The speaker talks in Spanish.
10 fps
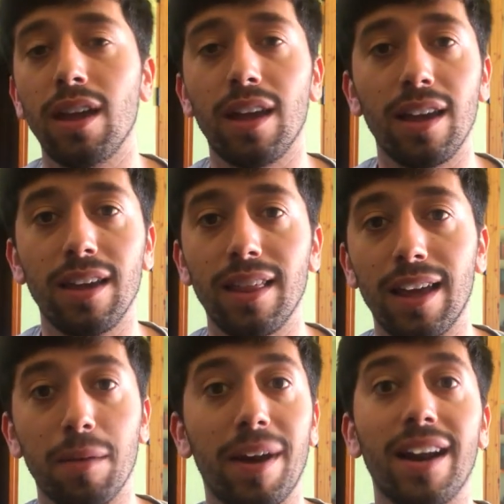eh, y de
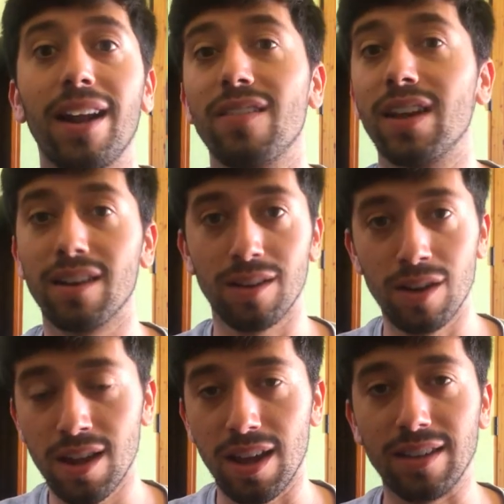qué manera ven
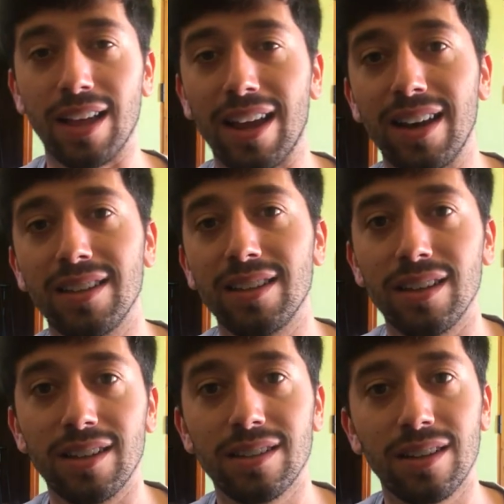esta
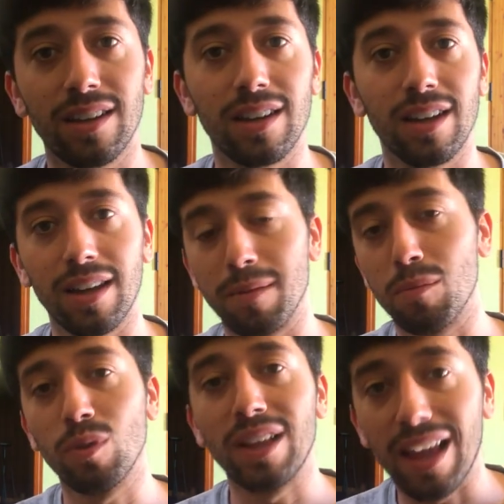crisis eh,
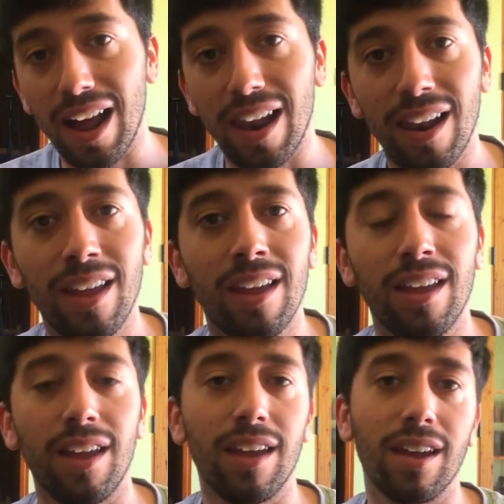mundial
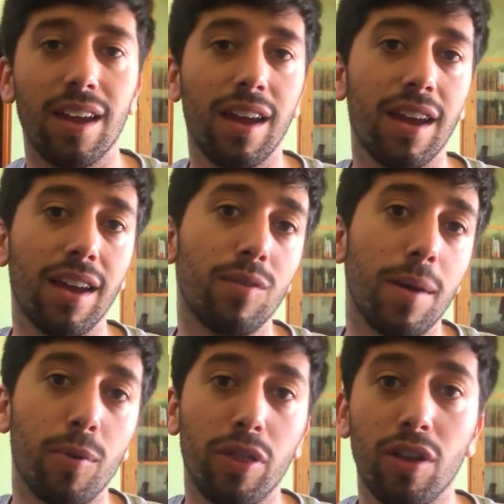eh,
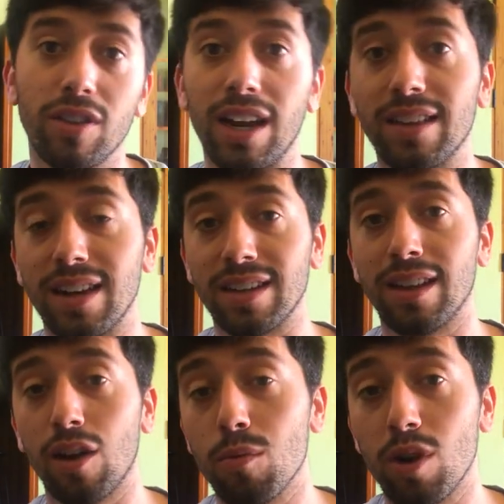una porción tan
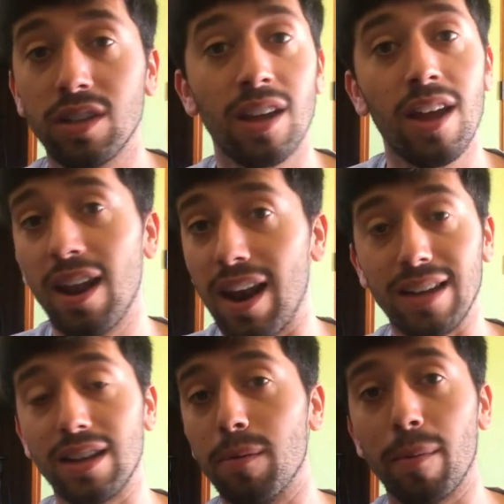interesante como es
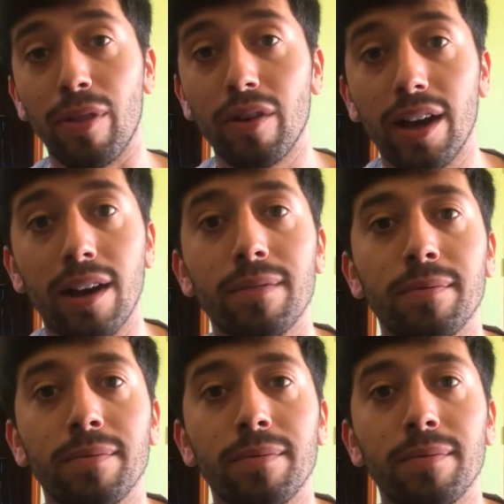la selva amazónica.